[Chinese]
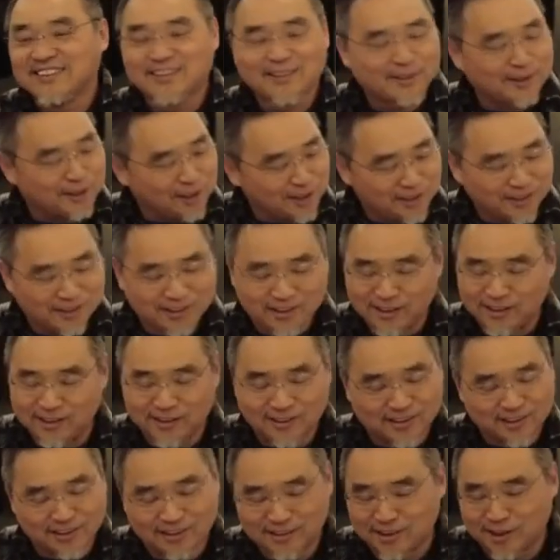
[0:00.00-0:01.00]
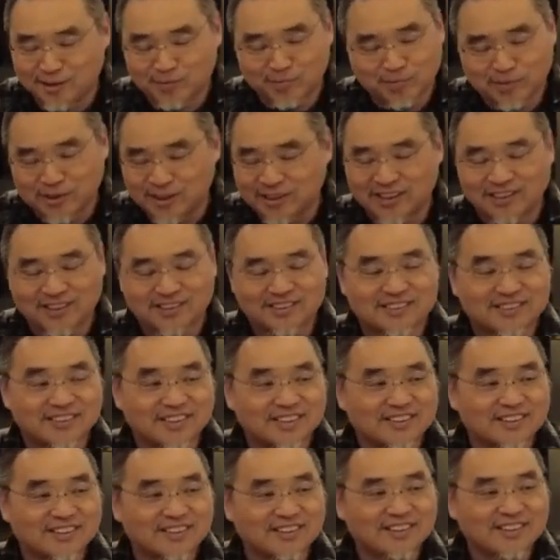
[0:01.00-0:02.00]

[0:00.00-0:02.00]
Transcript: 真正真正不一定是这样。